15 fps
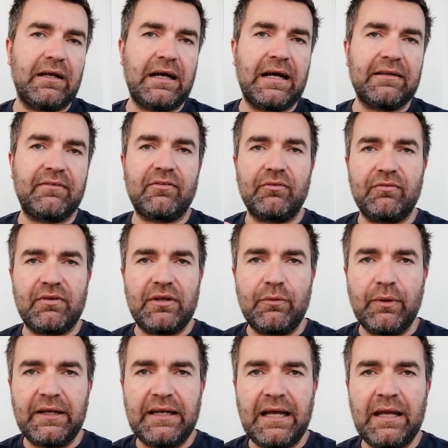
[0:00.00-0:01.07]
Arzt- und
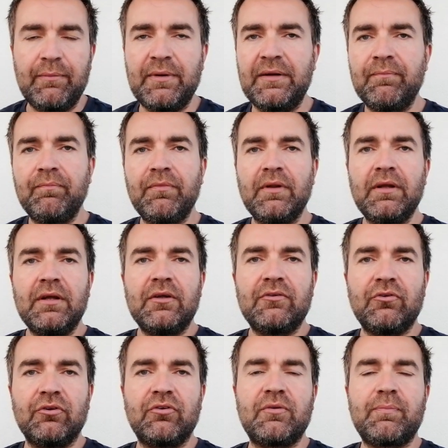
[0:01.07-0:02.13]
Seniorenheime.
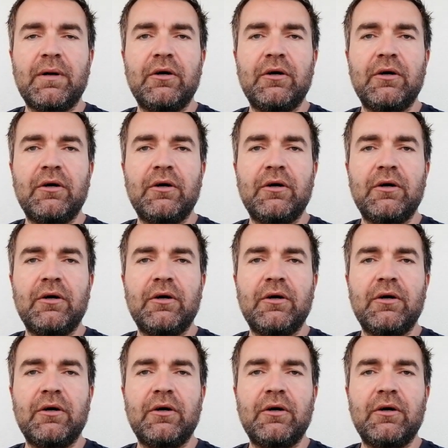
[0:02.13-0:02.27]
Sonst